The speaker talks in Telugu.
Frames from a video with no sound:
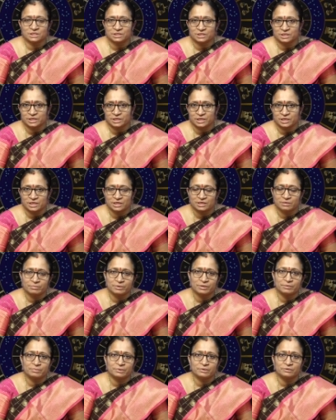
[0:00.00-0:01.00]

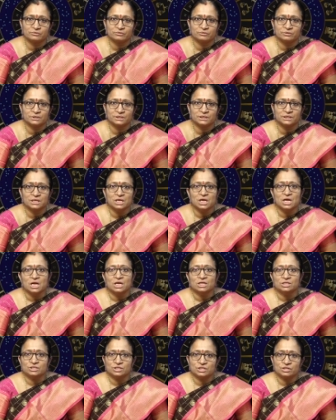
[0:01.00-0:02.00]
చంద్రగ్రహణం ఏర్పడుతుంది
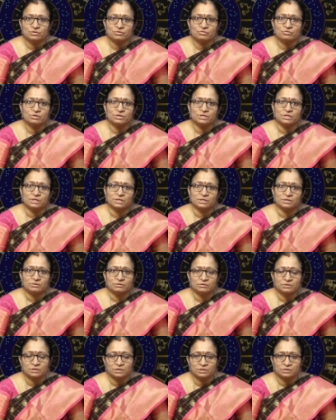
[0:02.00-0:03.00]
చంద్రుని
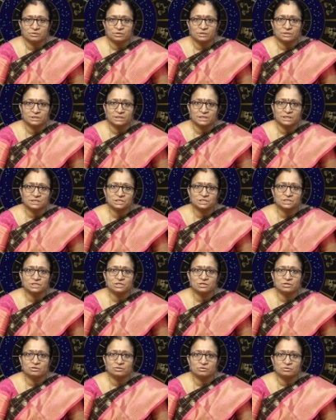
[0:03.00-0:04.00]
ఈ యొక్క
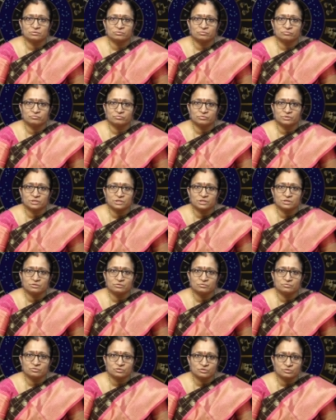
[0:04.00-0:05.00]
దక్షిణ ఉత్తర
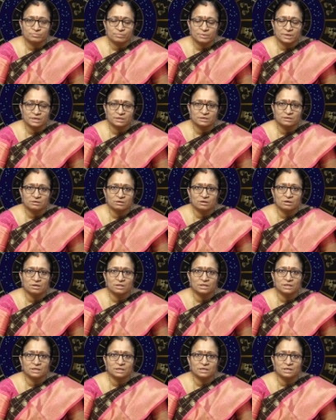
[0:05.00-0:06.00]
నోట్స్ పాయింట్ల
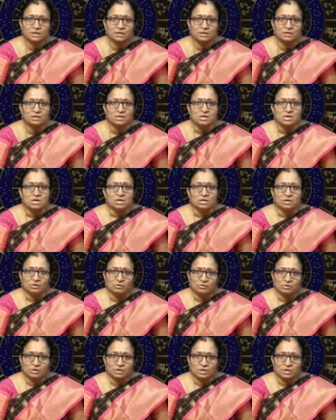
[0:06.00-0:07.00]
దగ్గర
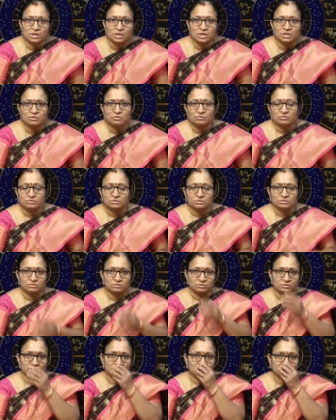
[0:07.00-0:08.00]
ఈ యొక్క కేతు
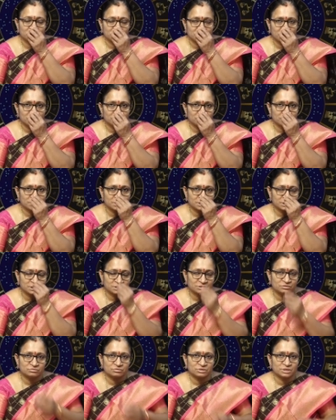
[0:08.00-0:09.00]

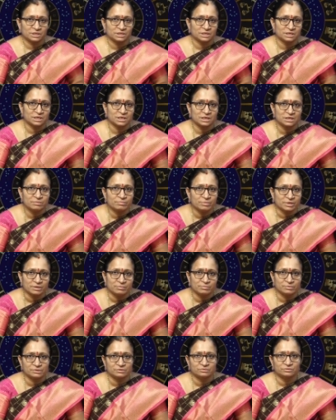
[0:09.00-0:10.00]
కేతుగ్రస్త సూర్యగ్రహణం
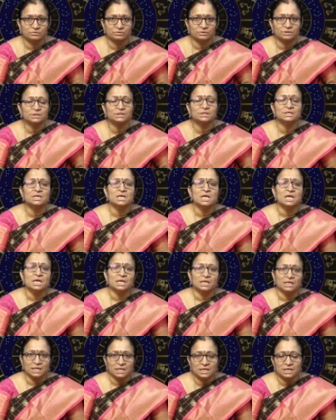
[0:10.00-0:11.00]
ఏర్పడుతుంది
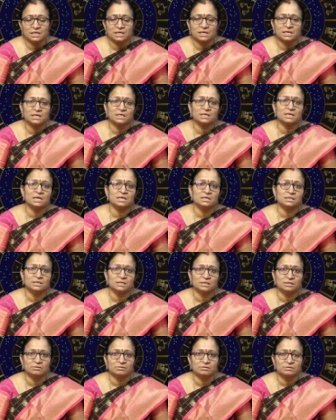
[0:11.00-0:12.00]
ఈ గ్రహణాన్ని